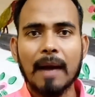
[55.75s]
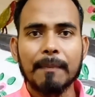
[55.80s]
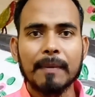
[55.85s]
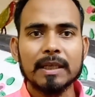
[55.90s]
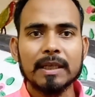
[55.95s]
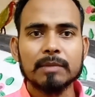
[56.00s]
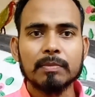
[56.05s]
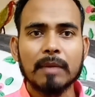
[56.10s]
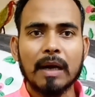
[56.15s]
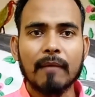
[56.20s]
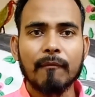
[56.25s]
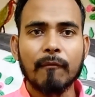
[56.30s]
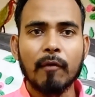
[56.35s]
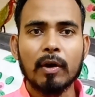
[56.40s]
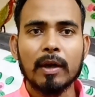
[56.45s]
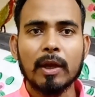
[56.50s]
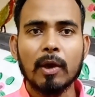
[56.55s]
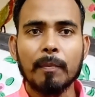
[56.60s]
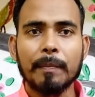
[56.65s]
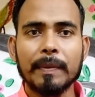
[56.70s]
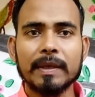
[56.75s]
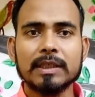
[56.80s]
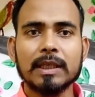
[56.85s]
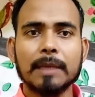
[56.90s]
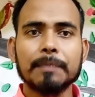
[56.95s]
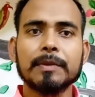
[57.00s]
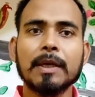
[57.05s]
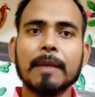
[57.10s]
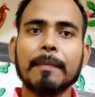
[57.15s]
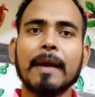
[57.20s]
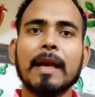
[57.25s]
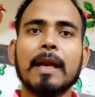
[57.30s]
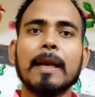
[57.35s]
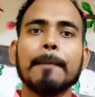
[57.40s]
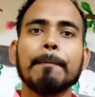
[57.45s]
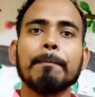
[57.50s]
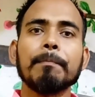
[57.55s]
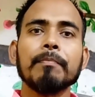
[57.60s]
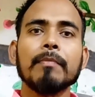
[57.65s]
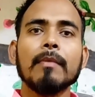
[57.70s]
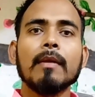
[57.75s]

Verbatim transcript: आपके स्मार्टफोन के ऊपर सबसे पहले